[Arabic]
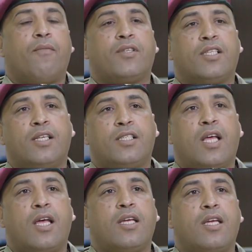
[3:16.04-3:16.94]
فصيل
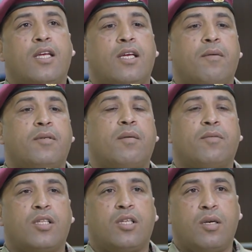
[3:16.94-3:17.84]
نسائي بيتم
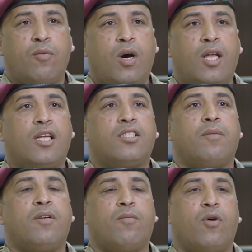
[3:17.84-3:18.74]
تدريبه على
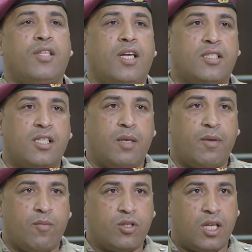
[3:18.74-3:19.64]
جميع مواضيع التدريب
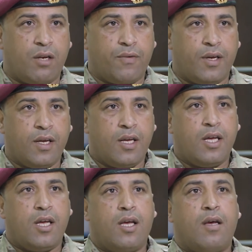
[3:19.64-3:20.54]
المختلفة
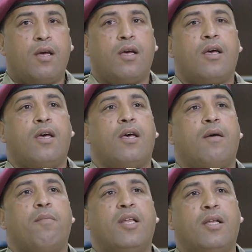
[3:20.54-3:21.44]
آه،
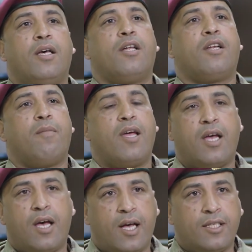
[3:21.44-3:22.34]
من
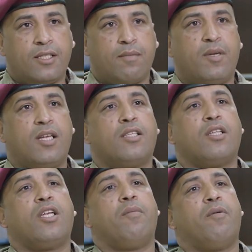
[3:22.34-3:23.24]
الرمايات من
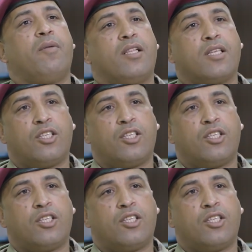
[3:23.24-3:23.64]
تدريب المناطق